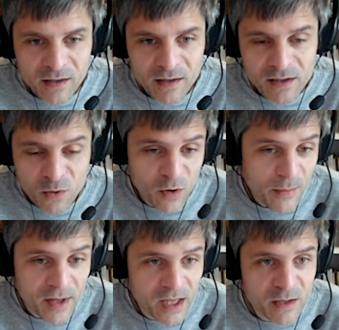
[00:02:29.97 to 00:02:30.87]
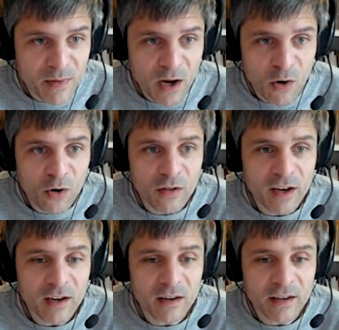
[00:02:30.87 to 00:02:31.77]
que seguramente es mi logo
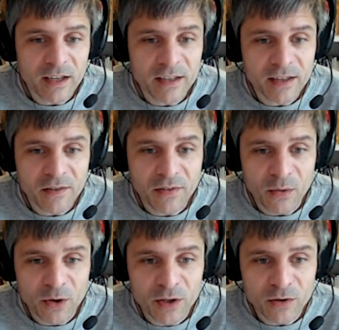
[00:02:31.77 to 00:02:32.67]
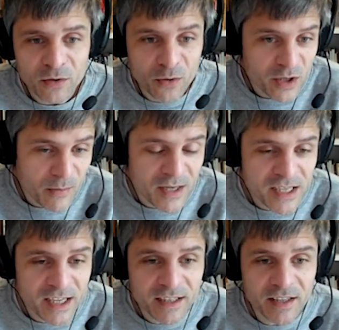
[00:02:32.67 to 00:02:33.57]
del, del Inter favorito. No es el más
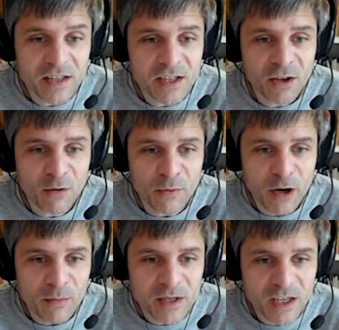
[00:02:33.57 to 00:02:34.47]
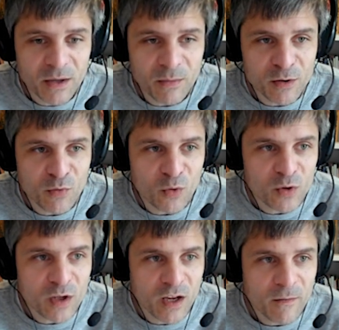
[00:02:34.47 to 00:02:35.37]
característico, pero a mí es el que más me gusta.